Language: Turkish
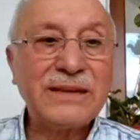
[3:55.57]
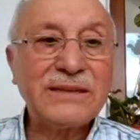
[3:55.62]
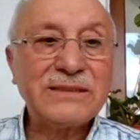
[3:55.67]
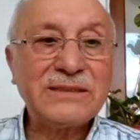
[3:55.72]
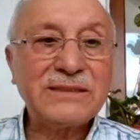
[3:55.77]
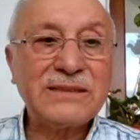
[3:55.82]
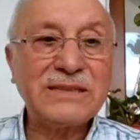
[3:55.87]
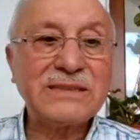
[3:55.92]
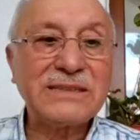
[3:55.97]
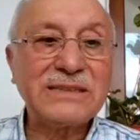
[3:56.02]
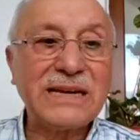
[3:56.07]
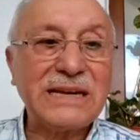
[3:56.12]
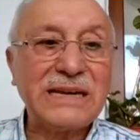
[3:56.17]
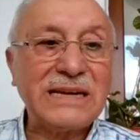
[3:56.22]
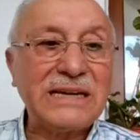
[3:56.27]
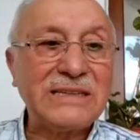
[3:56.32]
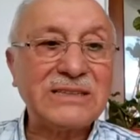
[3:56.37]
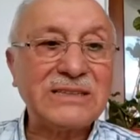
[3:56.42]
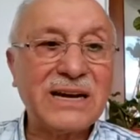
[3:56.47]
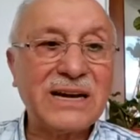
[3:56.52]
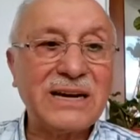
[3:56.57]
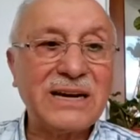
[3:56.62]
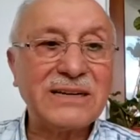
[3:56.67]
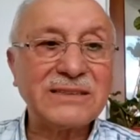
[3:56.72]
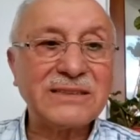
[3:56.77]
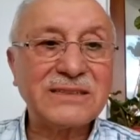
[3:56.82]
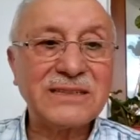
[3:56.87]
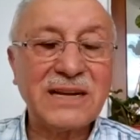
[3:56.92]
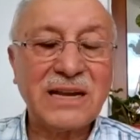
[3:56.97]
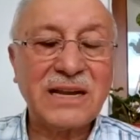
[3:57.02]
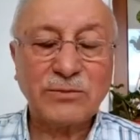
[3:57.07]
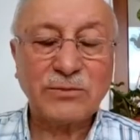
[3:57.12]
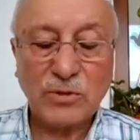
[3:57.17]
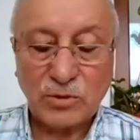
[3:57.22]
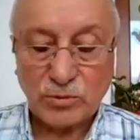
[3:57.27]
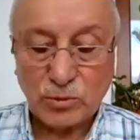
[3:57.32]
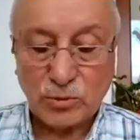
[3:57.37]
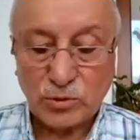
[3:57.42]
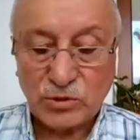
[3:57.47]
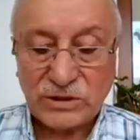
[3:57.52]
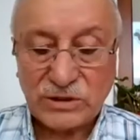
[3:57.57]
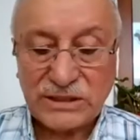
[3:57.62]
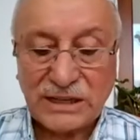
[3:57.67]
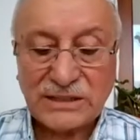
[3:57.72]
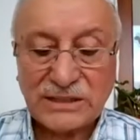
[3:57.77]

Siz de İsa Aleyhisselam'a mucize